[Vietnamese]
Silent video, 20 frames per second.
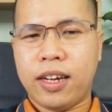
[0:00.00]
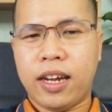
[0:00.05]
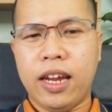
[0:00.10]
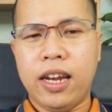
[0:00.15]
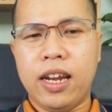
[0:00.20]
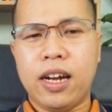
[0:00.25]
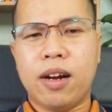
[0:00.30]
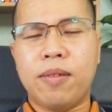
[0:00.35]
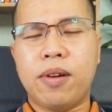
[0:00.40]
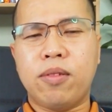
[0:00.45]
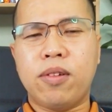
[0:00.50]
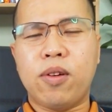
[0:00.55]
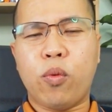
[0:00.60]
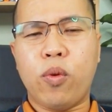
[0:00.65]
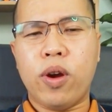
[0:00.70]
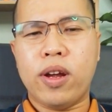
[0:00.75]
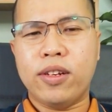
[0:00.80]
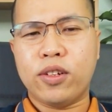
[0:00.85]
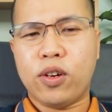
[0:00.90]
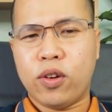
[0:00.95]
ký được hợp đồng độc
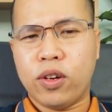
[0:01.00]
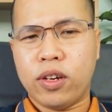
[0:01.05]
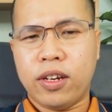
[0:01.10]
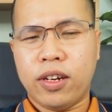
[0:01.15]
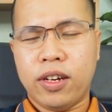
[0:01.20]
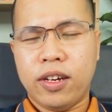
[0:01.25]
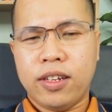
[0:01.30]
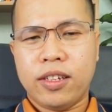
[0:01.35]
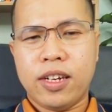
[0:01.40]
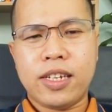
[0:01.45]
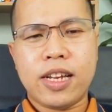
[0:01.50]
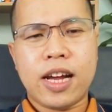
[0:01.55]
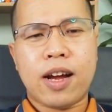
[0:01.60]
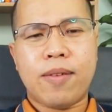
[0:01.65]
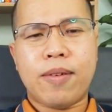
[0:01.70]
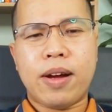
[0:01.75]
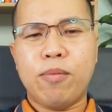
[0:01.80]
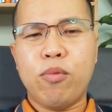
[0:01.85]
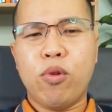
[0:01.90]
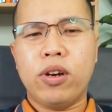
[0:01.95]
quyền rồi, thực ra
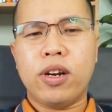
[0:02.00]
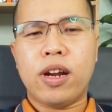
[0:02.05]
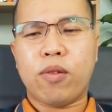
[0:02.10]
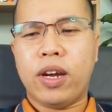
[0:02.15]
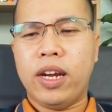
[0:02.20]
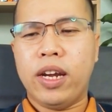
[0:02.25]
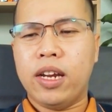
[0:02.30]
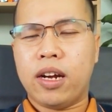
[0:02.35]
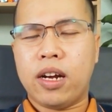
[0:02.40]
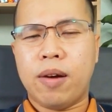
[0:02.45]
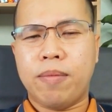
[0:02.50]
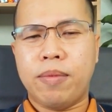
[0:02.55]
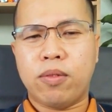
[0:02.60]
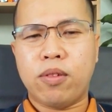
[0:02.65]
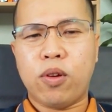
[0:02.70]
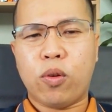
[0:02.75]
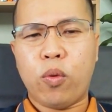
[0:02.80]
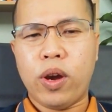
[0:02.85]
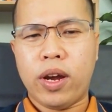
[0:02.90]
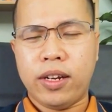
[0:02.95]
các bạn muốn học ký được hợp
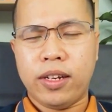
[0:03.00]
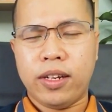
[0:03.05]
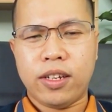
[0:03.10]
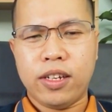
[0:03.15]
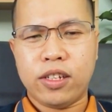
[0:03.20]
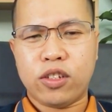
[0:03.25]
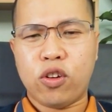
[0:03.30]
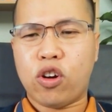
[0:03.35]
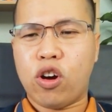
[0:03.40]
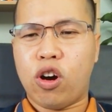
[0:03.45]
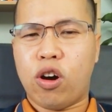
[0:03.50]
đồng độc quyền thì tôi